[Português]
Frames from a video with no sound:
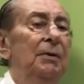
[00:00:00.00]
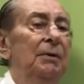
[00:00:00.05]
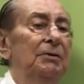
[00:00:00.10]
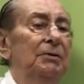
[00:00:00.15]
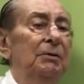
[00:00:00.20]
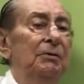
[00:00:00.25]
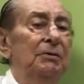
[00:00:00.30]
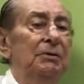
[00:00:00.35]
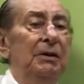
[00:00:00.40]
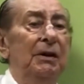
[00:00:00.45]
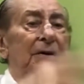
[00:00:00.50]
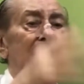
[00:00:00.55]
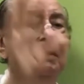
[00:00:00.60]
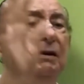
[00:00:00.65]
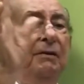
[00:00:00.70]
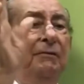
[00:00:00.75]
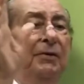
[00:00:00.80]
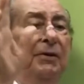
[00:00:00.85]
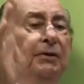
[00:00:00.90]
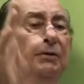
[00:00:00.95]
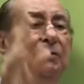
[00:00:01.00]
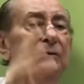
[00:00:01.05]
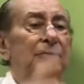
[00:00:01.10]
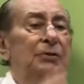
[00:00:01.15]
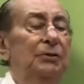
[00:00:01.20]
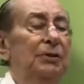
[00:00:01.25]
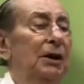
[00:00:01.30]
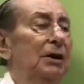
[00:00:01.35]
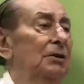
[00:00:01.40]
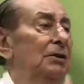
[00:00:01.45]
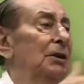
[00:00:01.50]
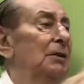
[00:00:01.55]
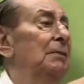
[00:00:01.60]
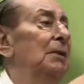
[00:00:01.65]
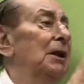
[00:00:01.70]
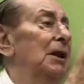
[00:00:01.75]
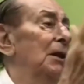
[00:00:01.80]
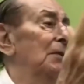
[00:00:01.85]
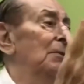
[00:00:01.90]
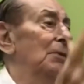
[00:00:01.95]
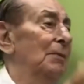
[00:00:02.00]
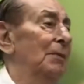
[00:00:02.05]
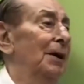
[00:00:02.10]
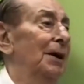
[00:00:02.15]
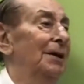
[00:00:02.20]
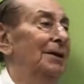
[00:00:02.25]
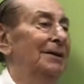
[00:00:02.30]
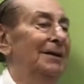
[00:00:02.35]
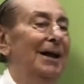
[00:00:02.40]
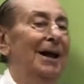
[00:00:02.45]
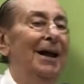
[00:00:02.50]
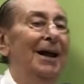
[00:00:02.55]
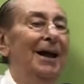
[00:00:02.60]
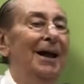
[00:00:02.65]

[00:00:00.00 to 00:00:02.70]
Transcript: Se o José quiser fazer o sotaque, eu nem me lembro mais.